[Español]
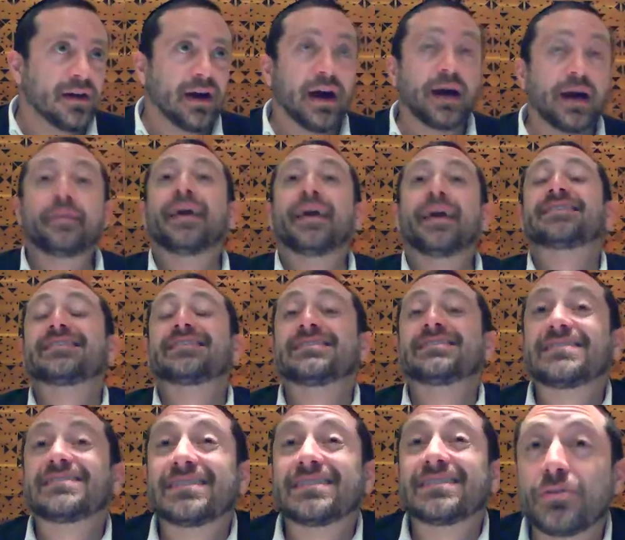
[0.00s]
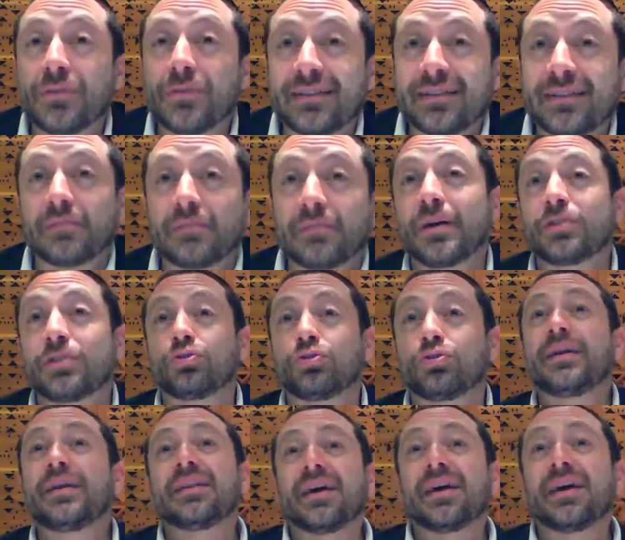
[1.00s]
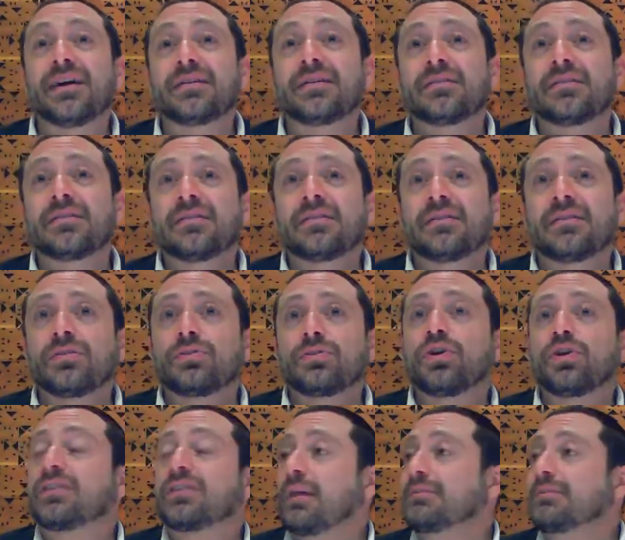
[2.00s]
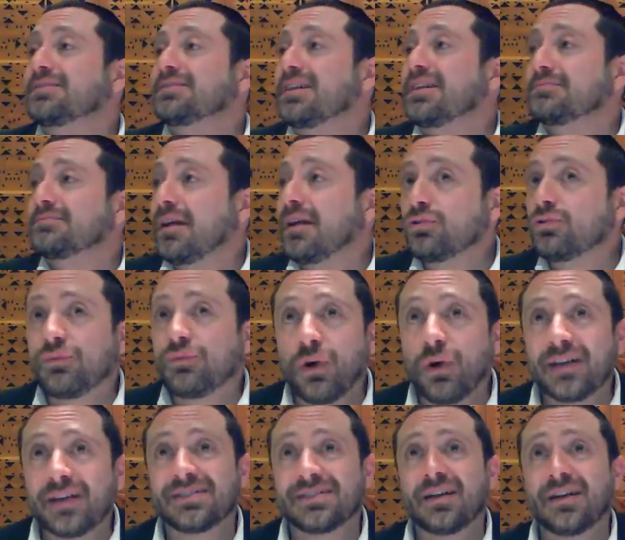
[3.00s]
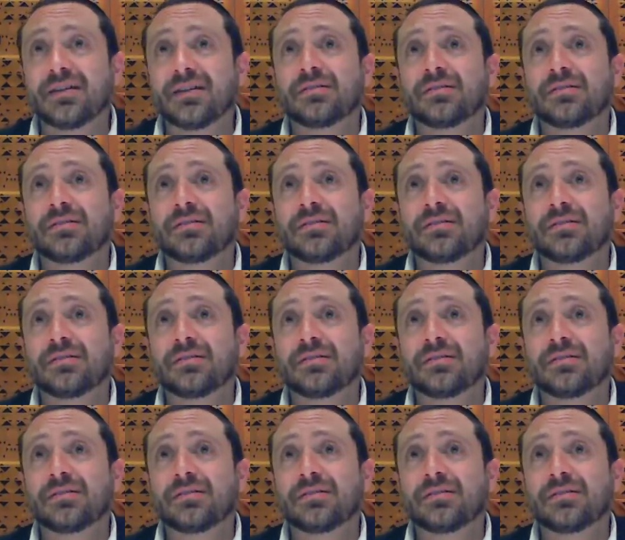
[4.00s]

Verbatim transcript: A veces estás en una etapa de tu vida donde tal vez tienes menos fuerza,